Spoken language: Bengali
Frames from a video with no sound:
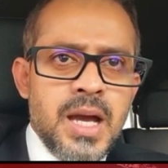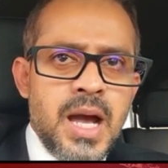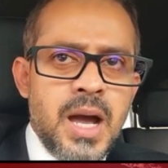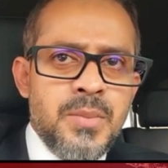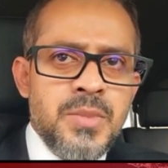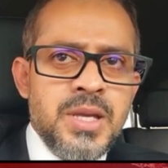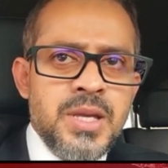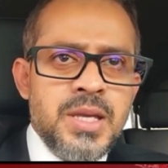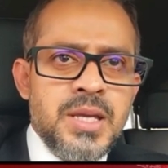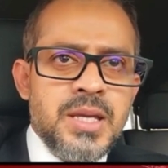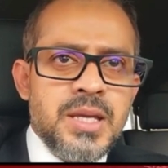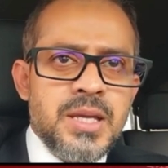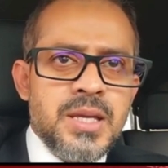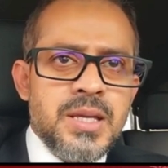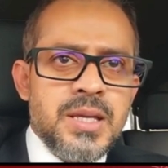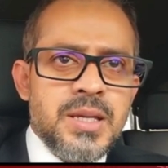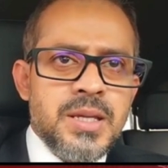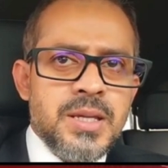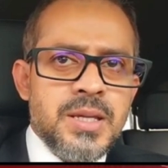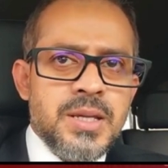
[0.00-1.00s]
আমি
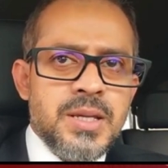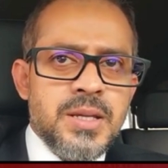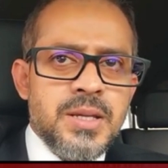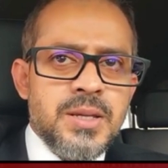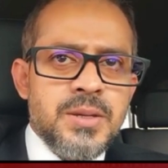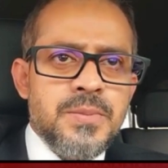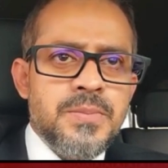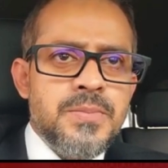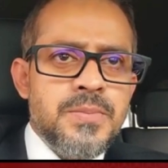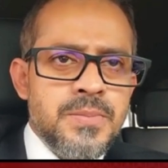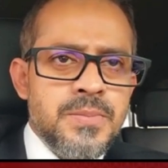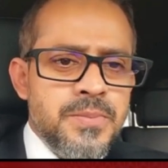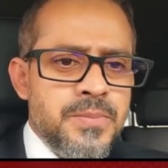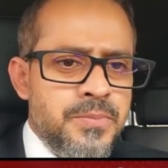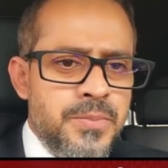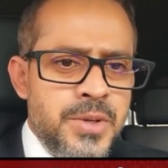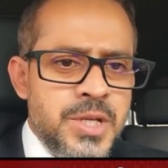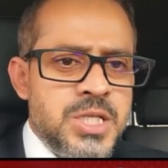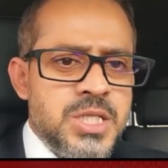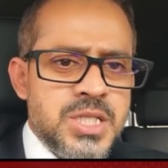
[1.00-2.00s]

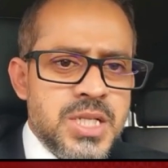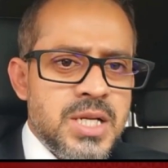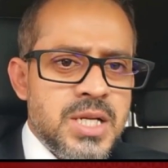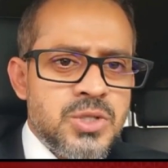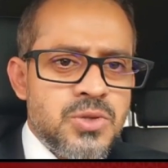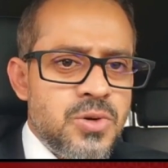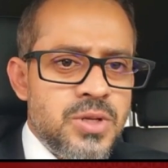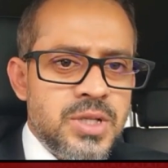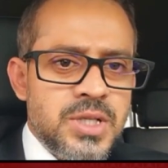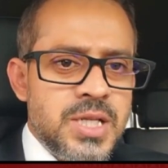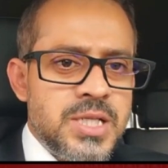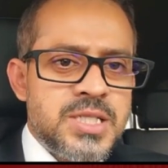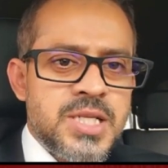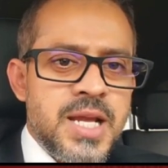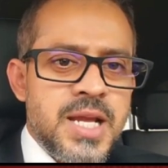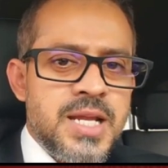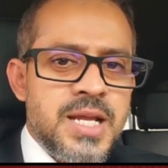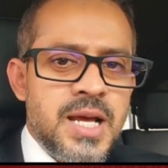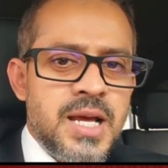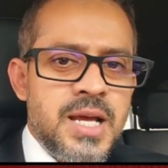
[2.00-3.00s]
বিশ্বাস করতে
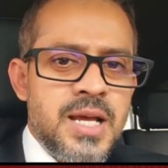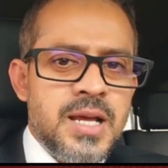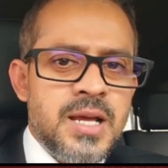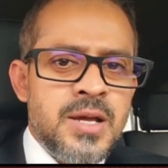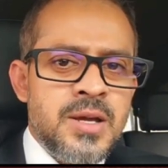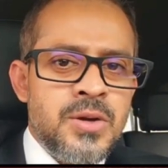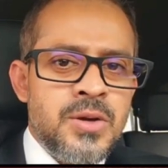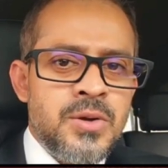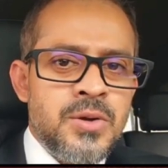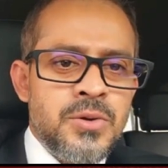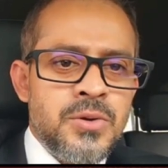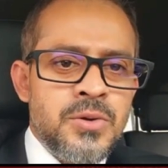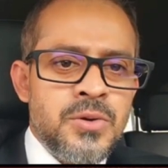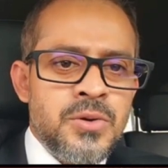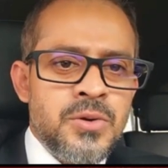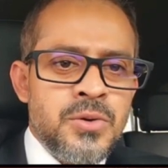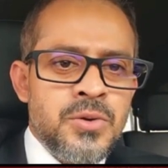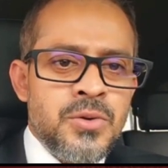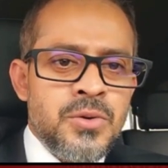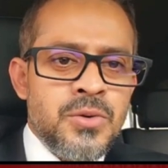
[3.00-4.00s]
চাই না
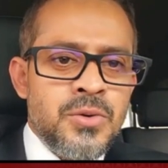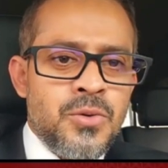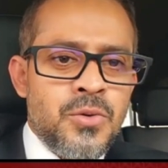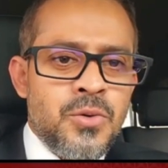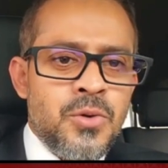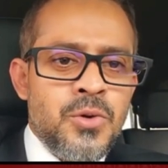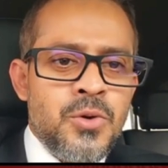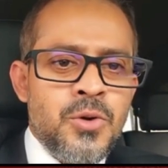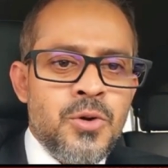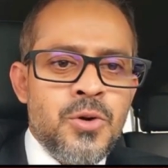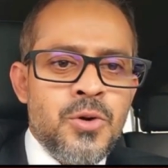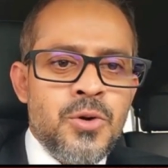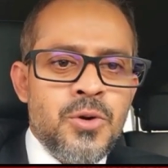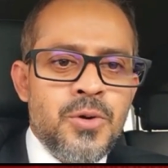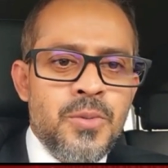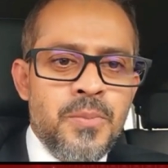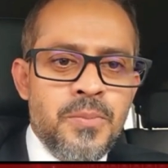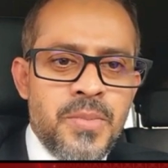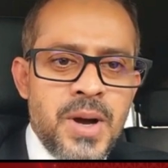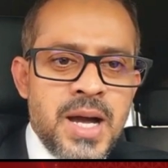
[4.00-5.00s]
কোনো
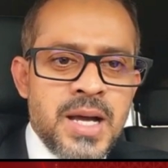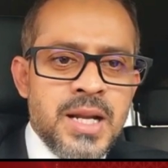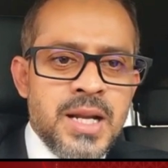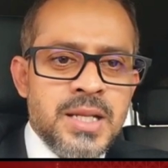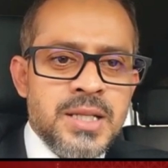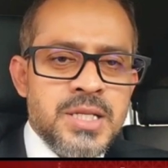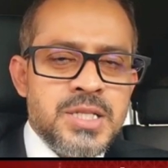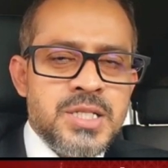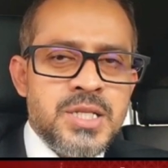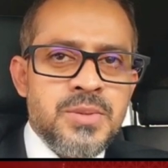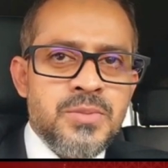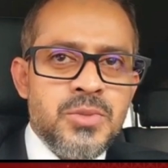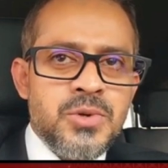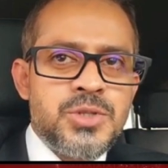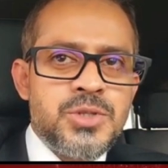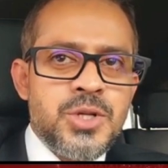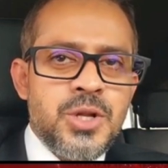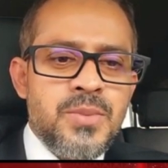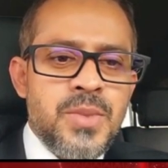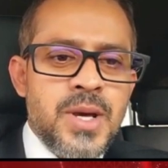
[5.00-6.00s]
বাংলাদেশি
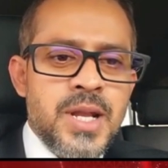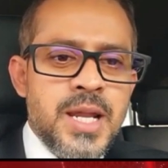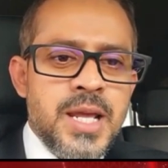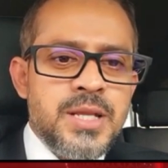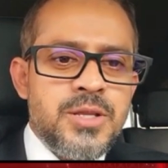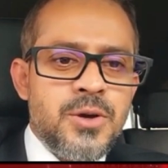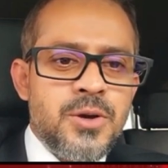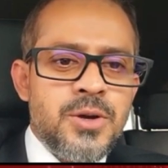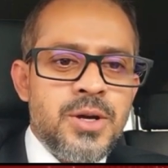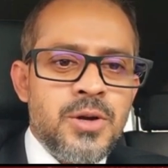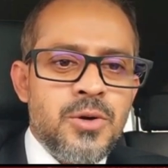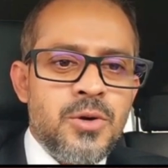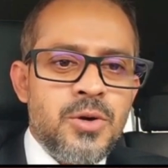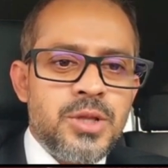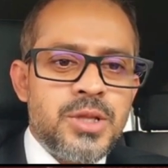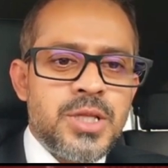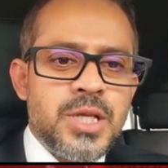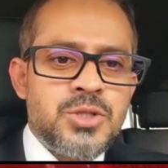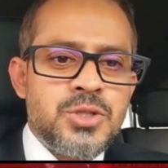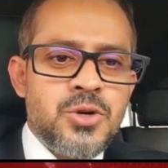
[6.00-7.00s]
মুসলমান এই ধরনের
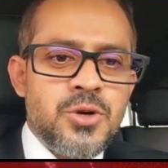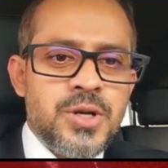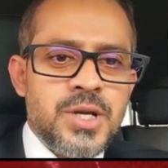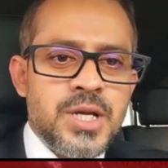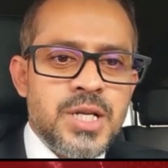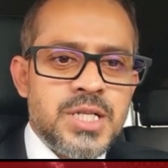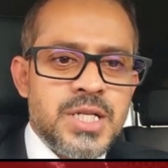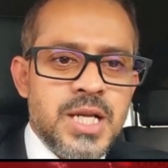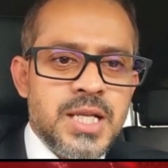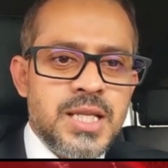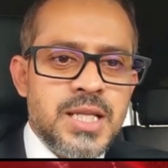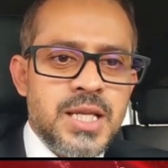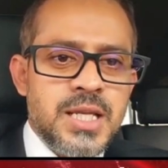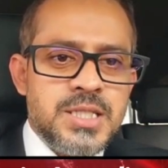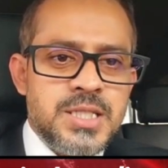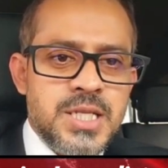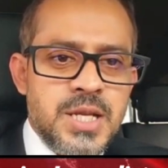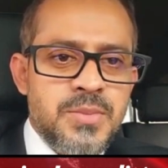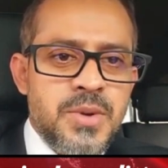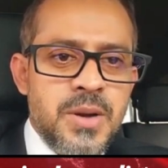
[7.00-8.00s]
হত্যাযজ্ঞের সাথে
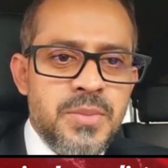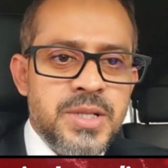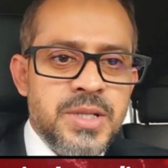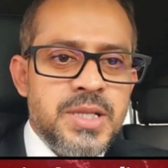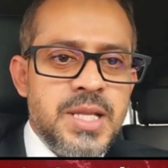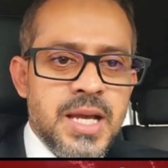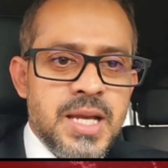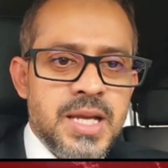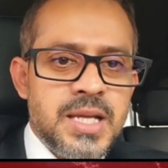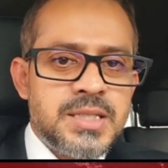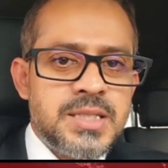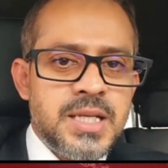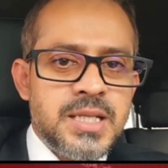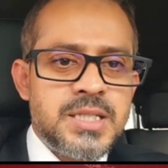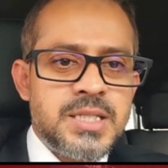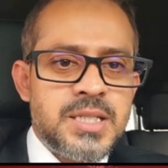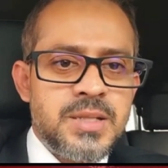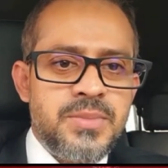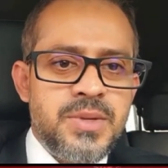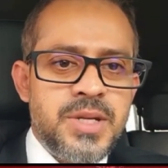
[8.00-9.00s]
যেভাবে দেখা
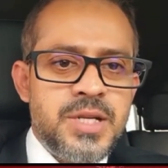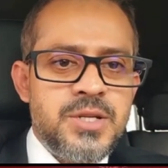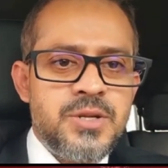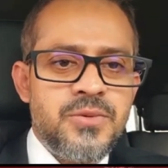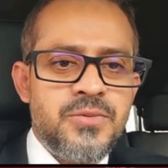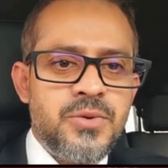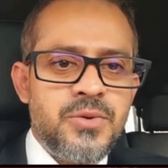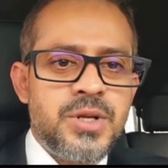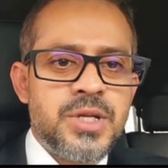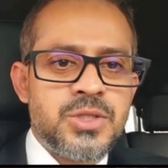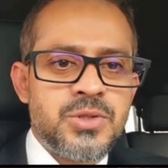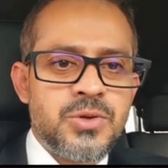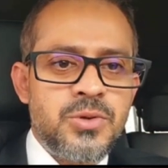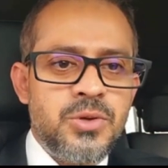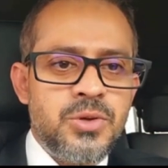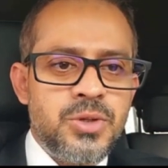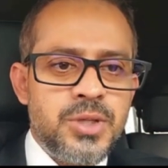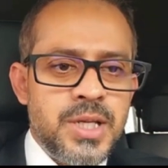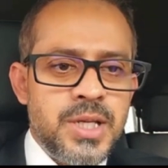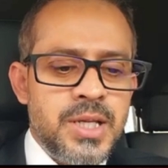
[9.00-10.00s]
যাচ্ছে ভিডিও
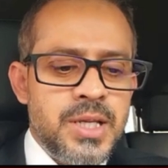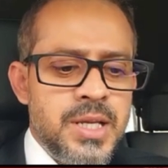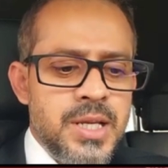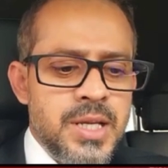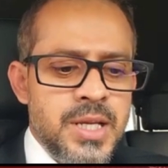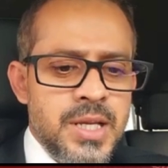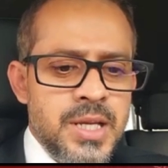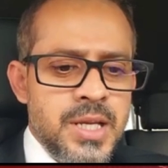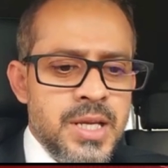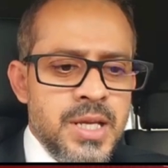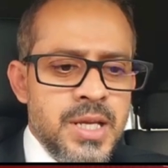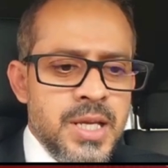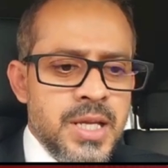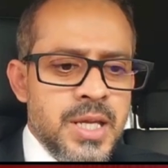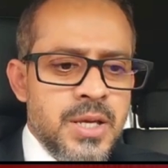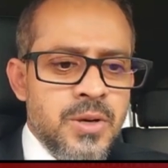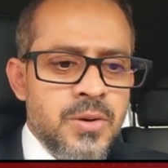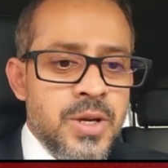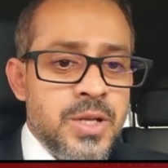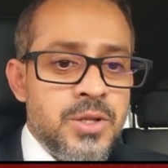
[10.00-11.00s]
ফুটেজগুলোতে
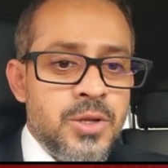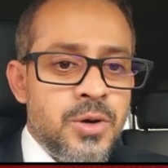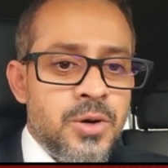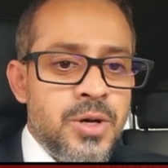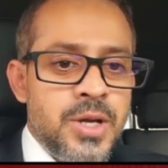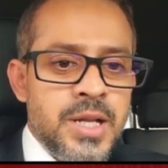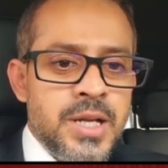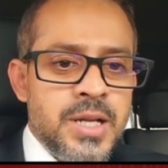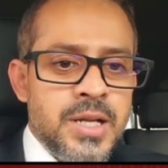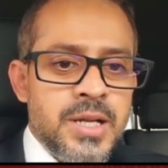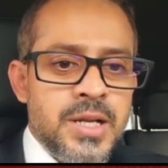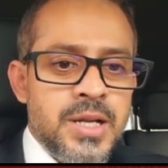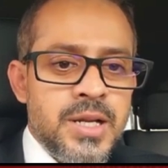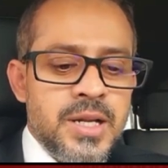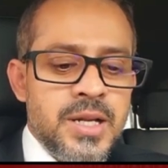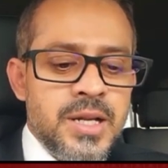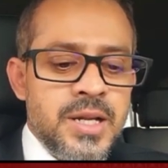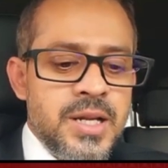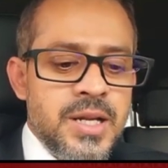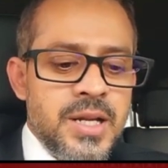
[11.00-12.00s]
কেউ এই ধরনের
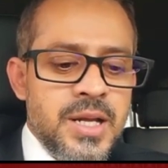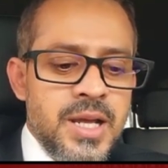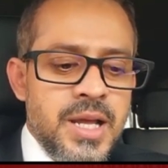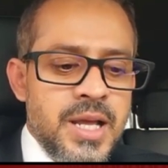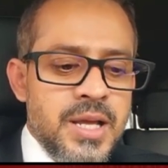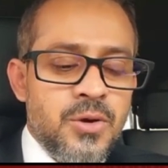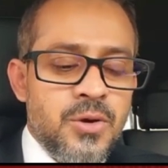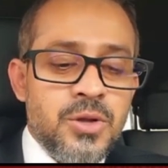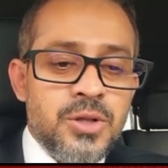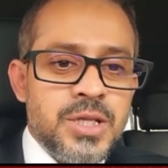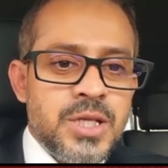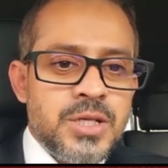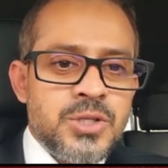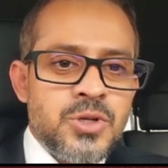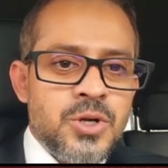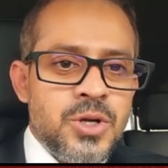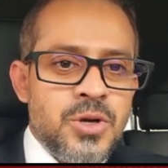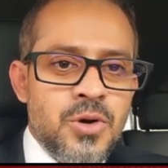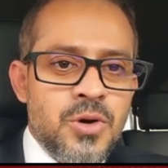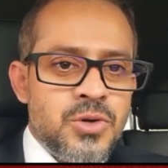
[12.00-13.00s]
এই
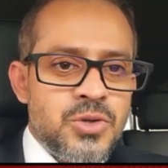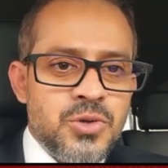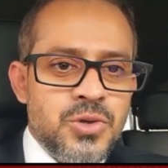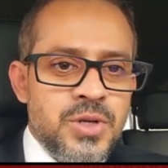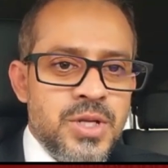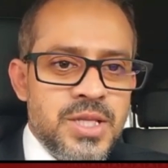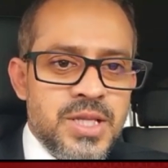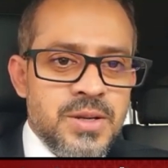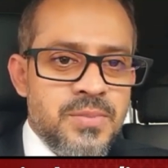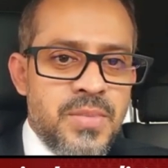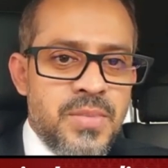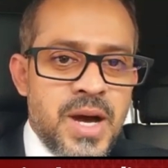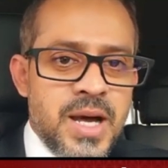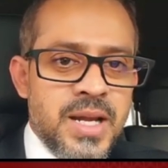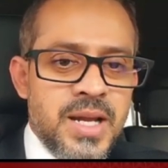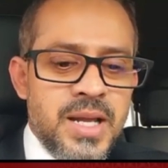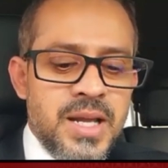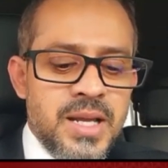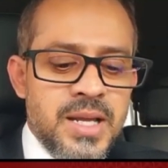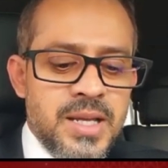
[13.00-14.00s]
হত্যাযজ্ঞে অংশ নিতে পারে